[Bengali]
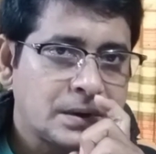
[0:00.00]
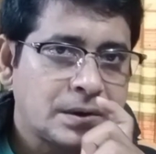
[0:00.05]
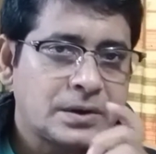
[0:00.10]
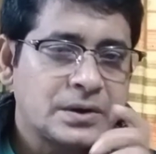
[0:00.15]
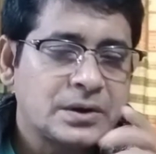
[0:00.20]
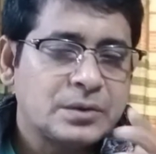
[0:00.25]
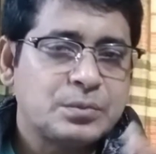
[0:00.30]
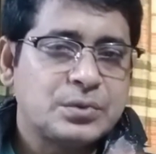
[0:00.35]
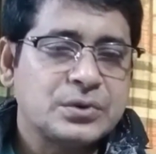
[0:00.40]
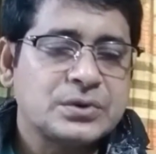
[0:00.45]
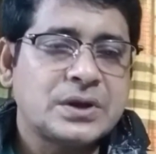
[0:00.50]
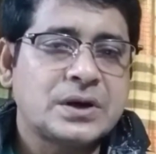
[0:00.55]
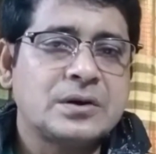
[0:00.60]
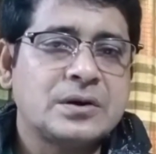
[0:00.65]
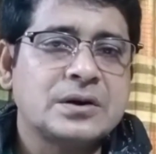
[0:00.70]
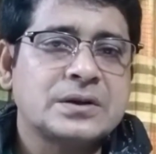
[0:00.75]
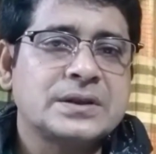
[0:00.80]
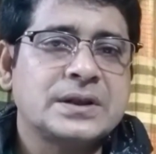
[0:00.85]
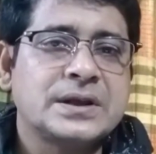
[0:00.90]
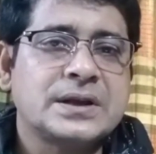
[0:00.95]
ধরনের
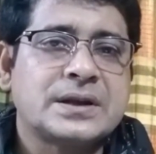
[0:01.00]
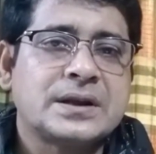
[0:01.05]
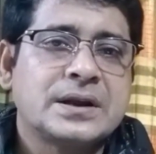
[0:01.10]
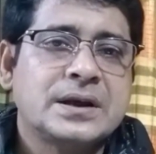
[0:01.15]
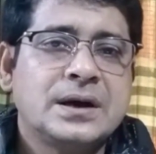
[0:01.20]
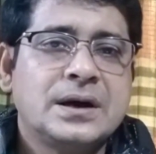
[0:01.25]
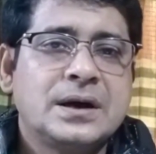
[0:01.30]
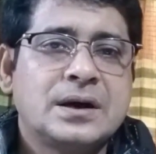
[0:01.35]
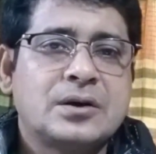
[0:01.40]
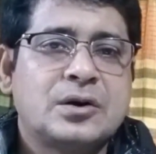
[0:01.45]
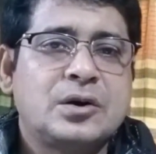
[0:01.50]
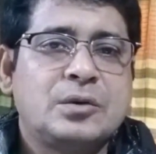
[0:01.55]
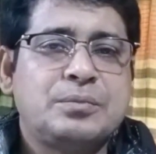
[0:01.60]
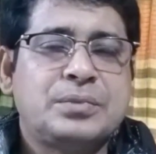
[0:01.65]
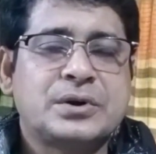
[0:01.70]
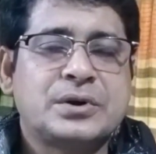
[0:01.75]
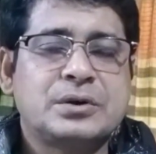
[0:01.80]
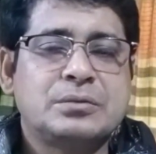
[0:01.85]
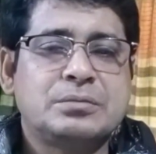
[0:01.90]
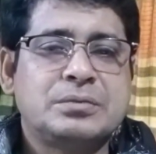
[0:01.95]
প্রতারকদের
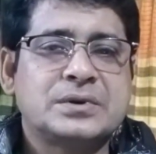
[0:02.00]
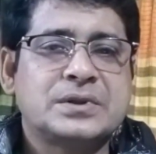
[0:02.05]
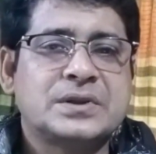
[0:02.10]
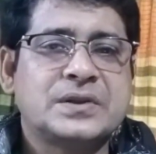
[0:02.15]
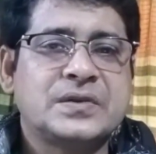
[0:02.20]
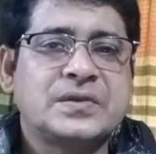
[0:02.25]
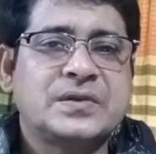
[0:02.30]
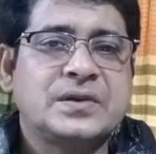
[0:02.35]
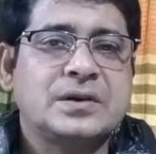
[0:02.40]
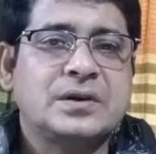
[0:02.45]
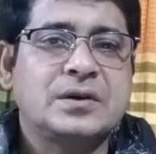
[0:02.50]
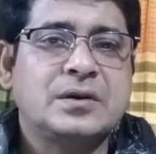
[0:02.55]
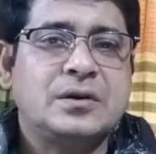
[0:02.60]
খপ্পরে পড়তেছে